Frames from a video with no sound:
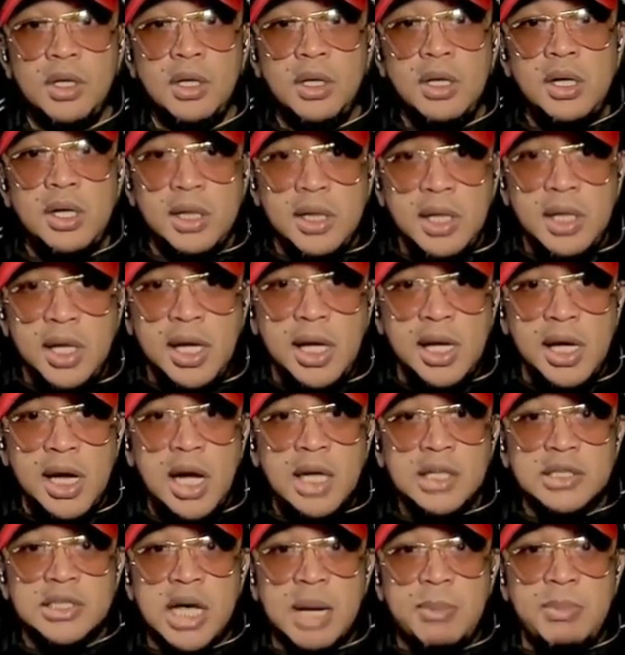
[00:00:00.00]
Hindi,
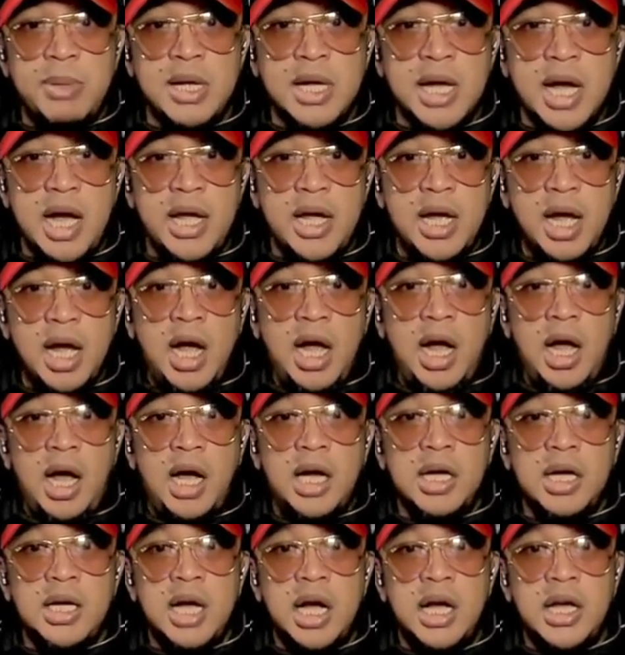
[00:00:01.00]
sabi nga eh,
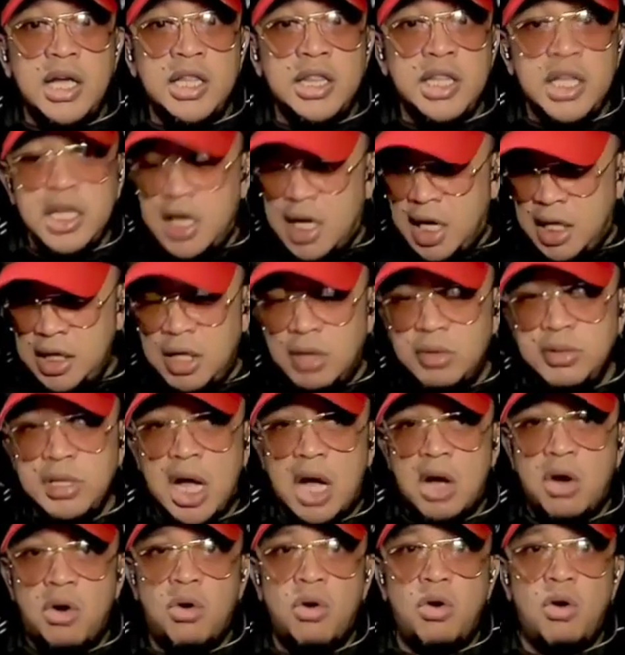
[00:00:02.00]
hanggang hindi ka daw
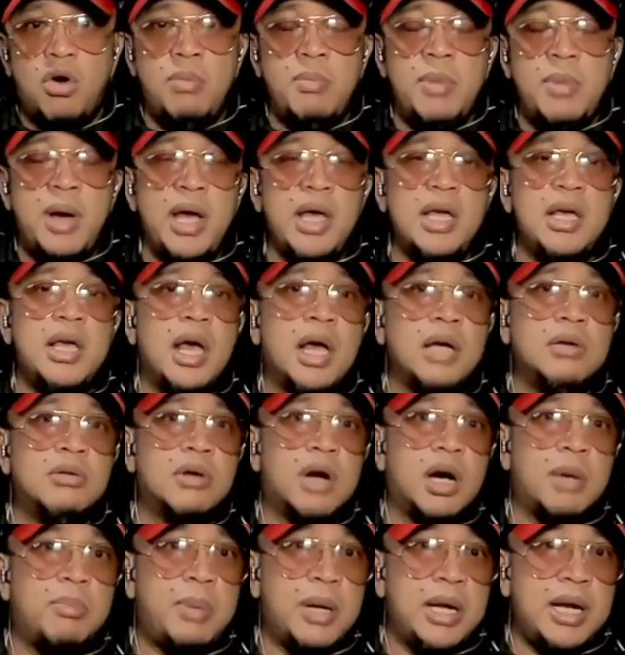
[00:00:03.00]
nakokoma, ay eh, gago
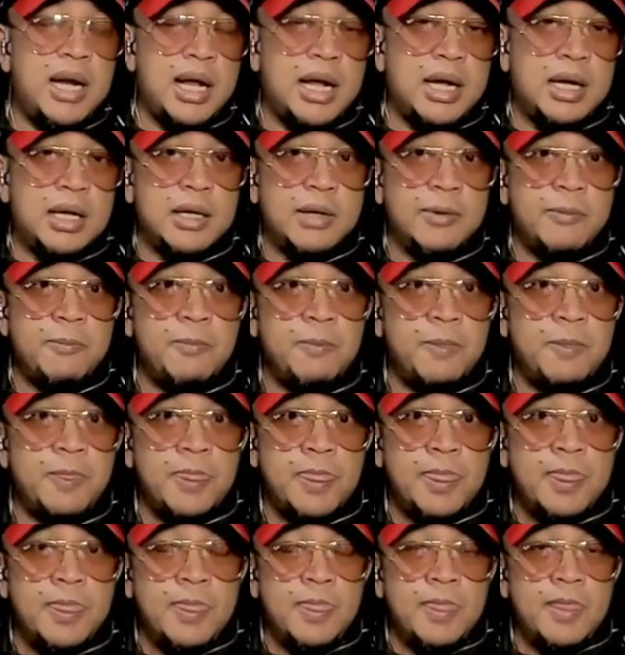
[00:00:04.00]
ka pala
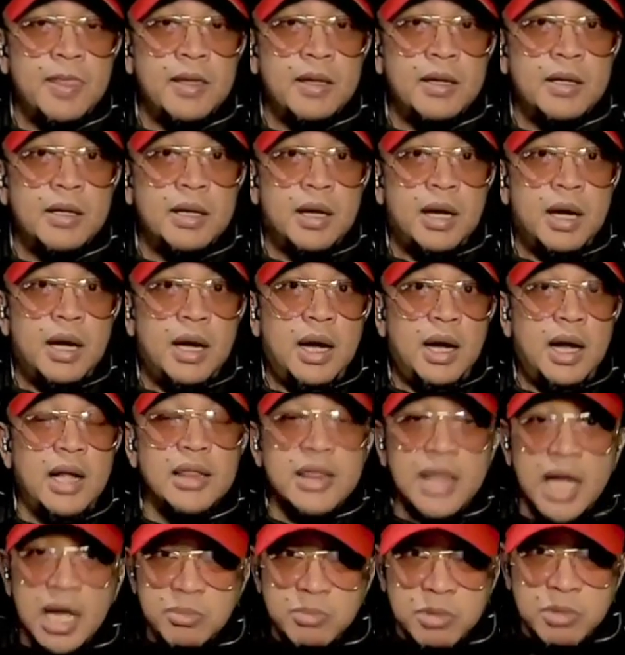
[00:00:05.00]

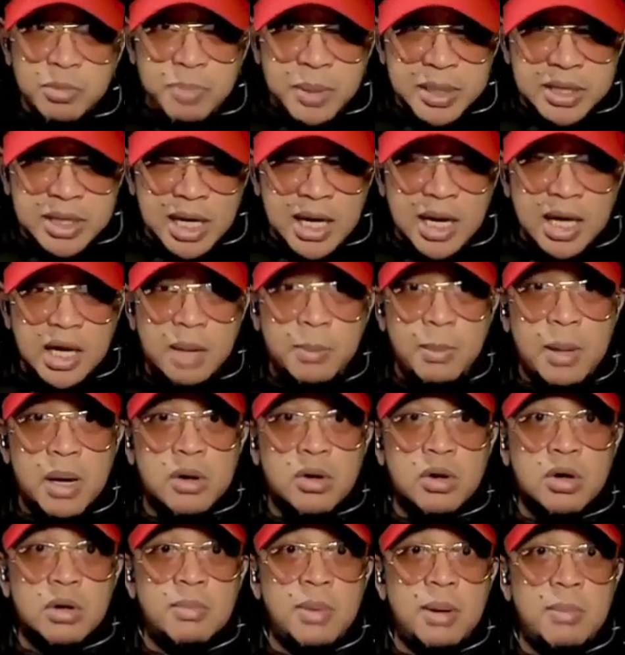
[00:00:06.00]
antay mo pa talaga
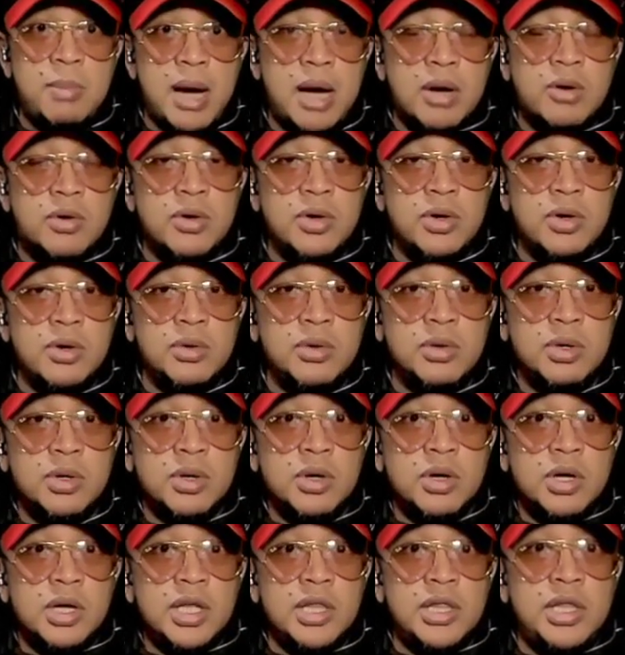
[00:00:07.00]
makoma bago
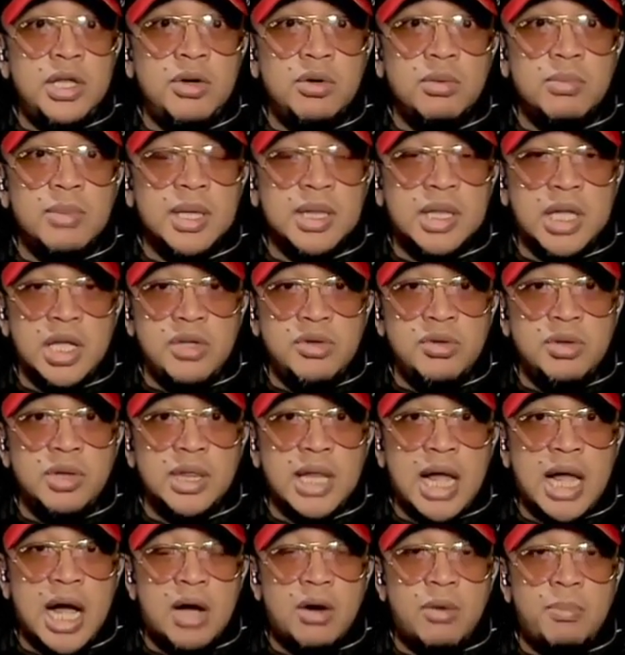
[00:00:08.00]
hindi umatin
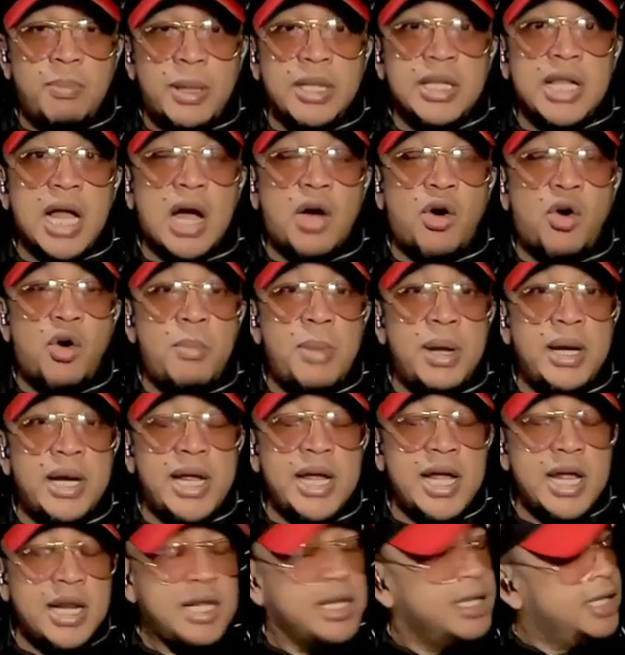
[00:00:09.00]
yung tao. Pag nakoma
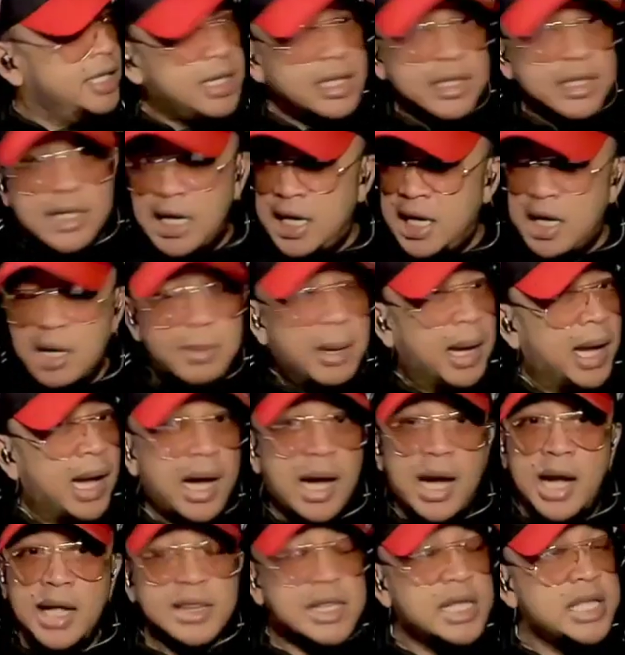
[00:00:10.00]
na yan, hindi na talaga
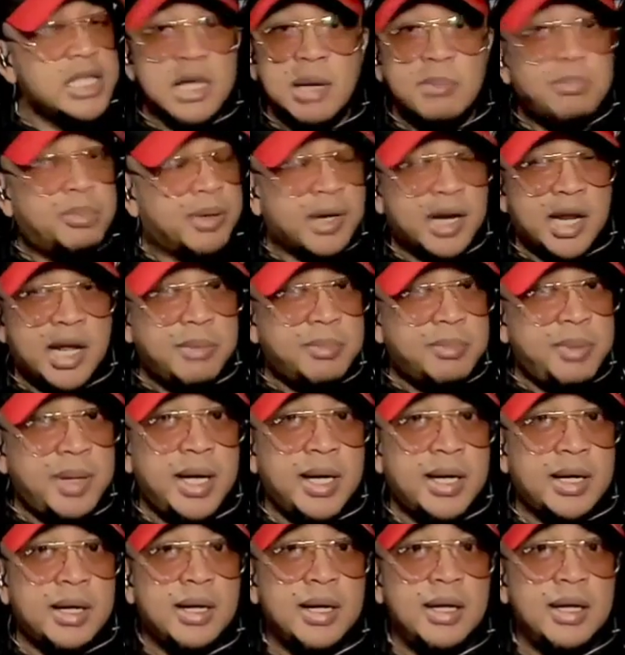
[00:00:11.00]
makakaatin yan forever.